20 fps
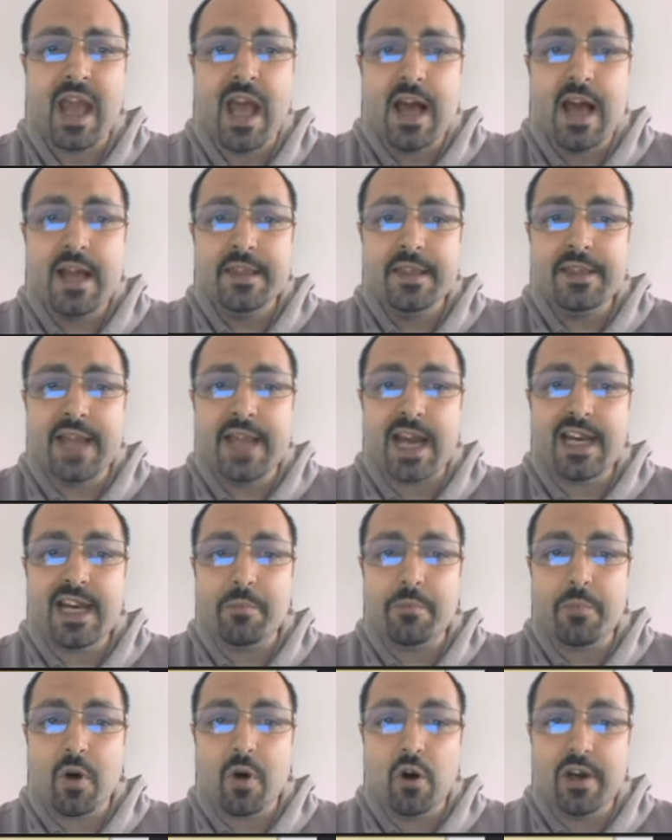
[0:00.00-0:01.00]

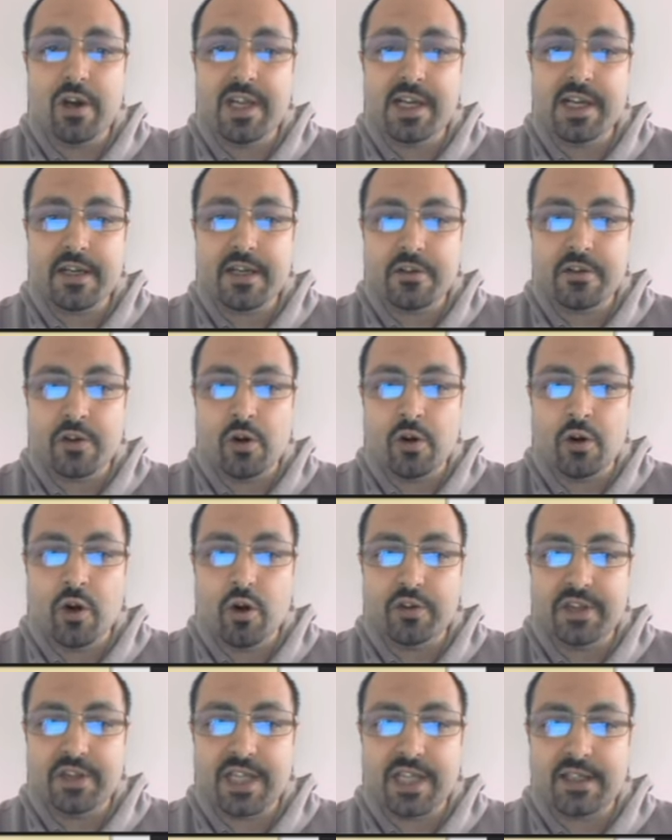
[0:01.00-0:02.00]
Dynabolic non
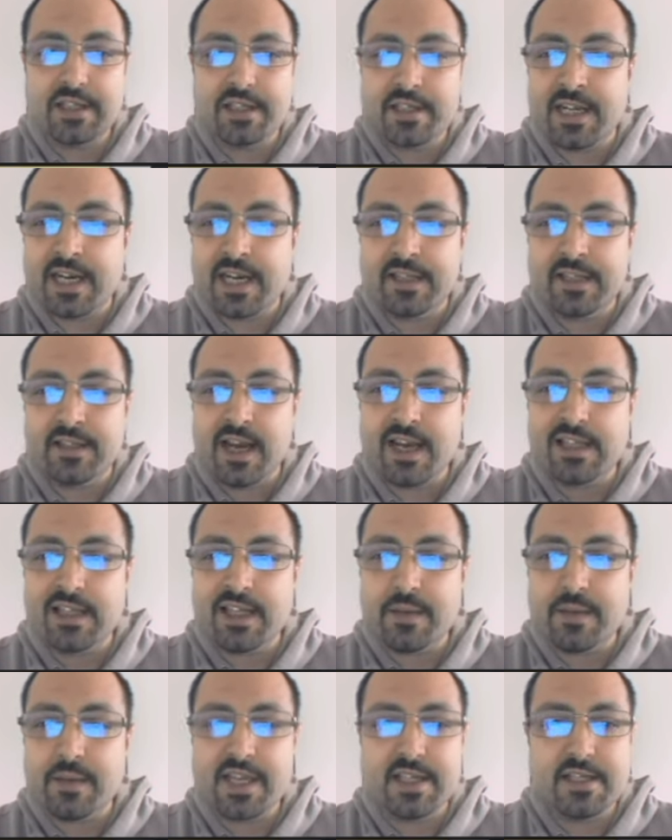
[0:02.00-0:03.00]
l'ho
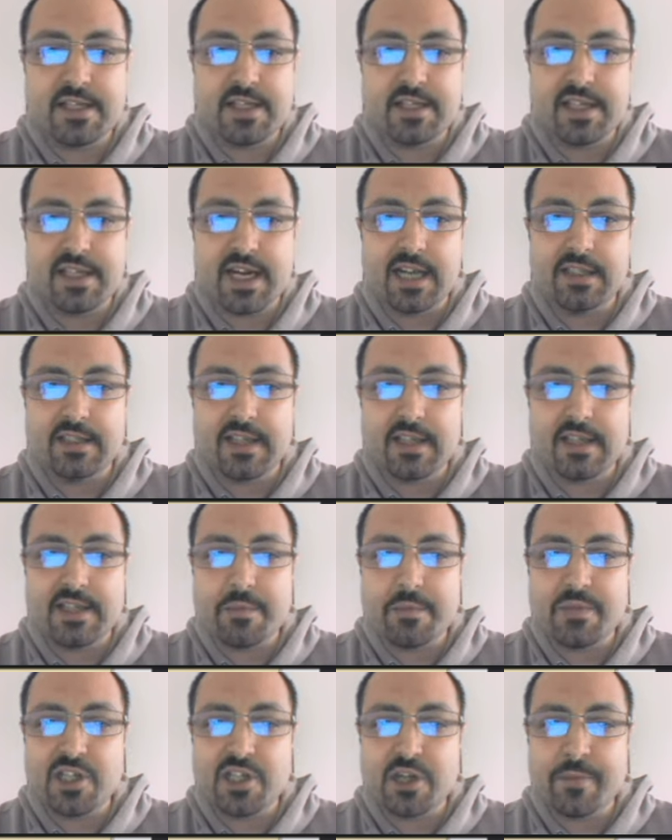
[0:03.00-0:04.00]
trattata perché si tratta
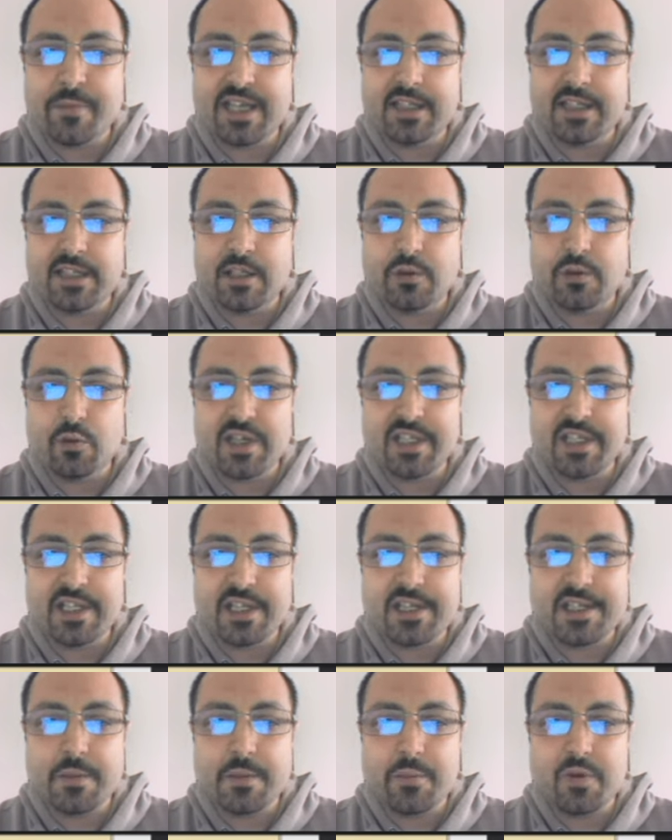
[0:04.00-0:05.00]
semplicemente di una
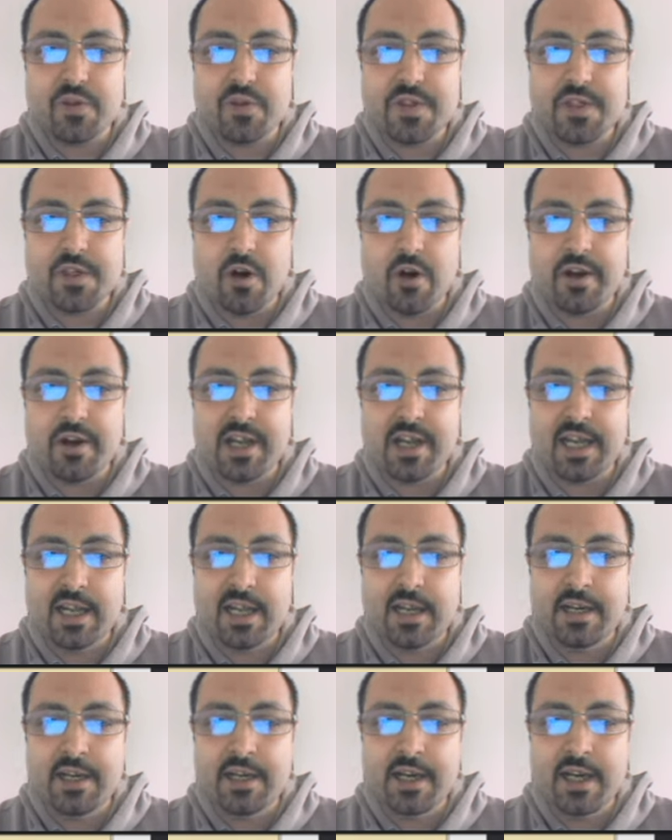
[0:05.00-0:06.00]
distribuzione
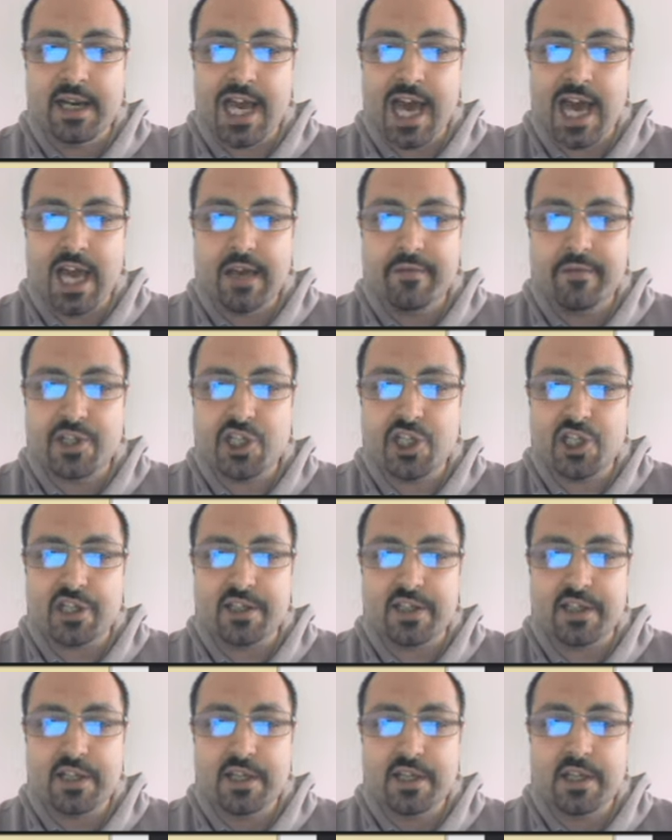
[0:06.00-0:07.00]
in live
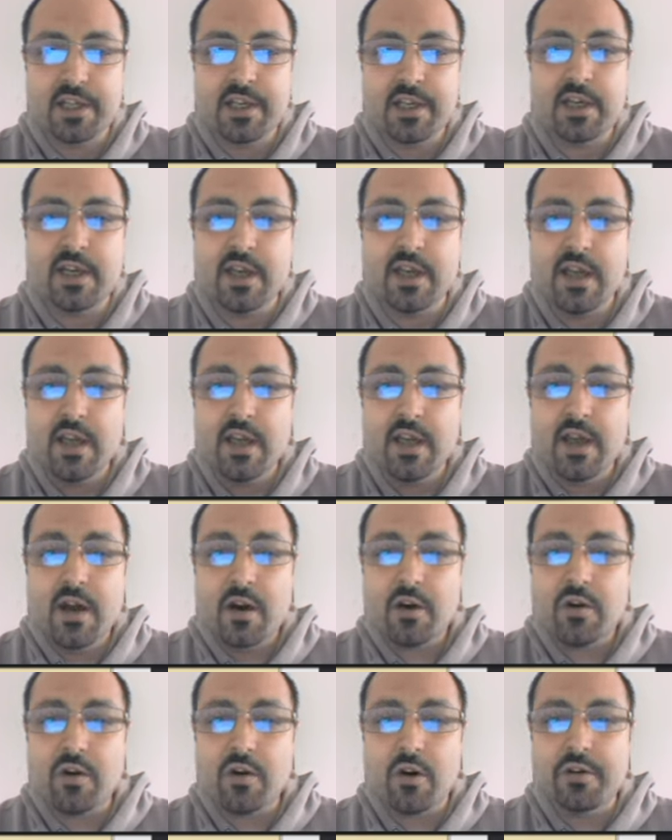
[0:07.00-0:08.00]
CD
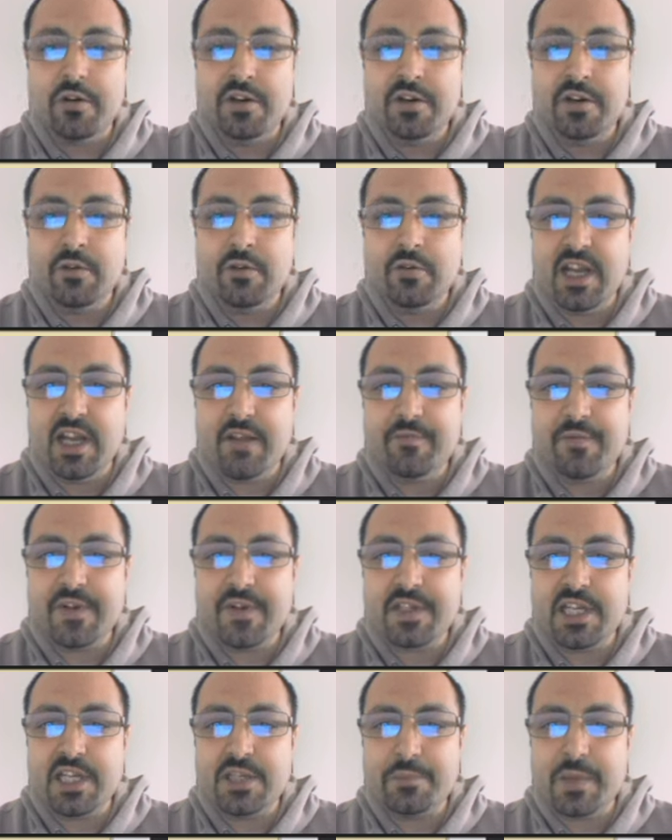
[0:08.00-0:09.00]
con
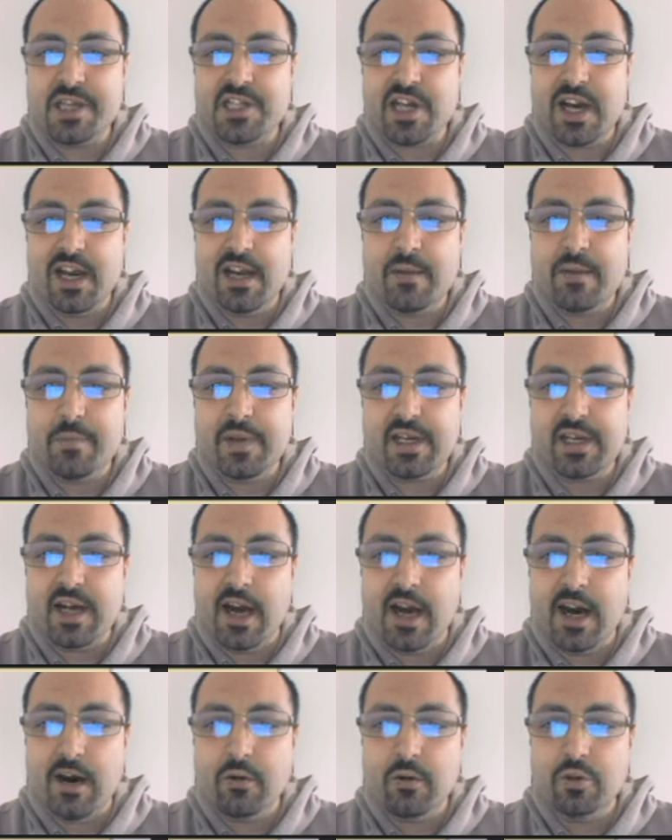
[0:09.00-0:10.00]
un'enfasi speciale per
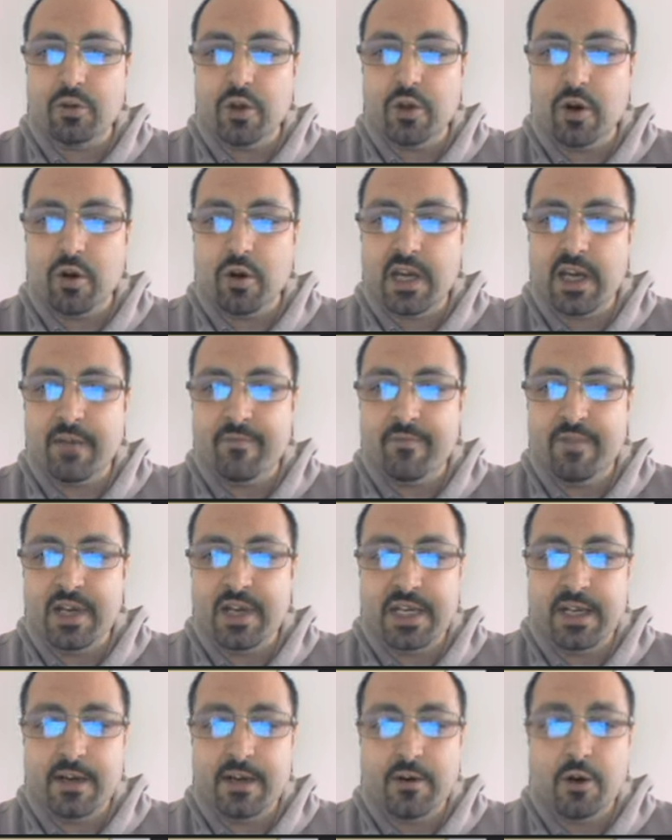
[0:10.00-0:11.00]
audio e
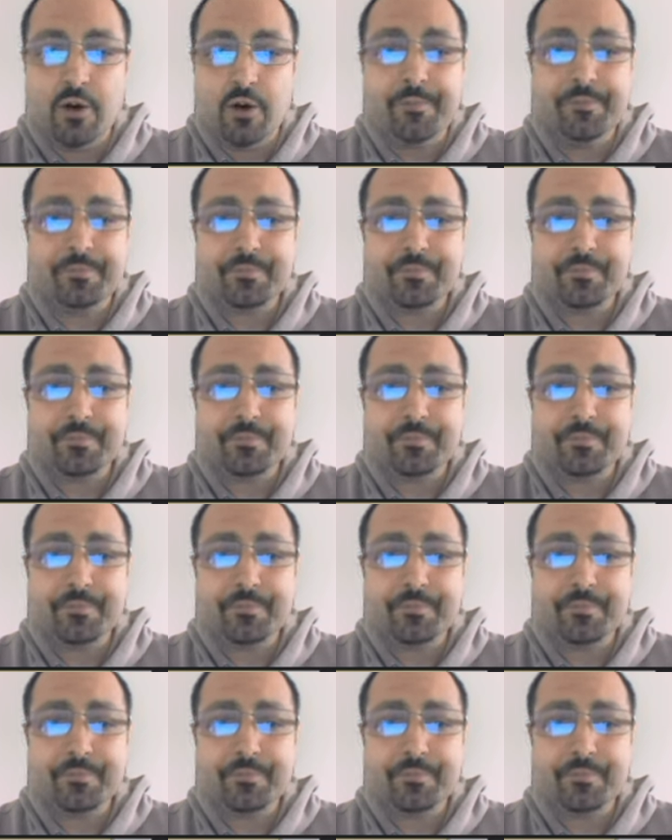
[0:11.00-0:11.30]
video.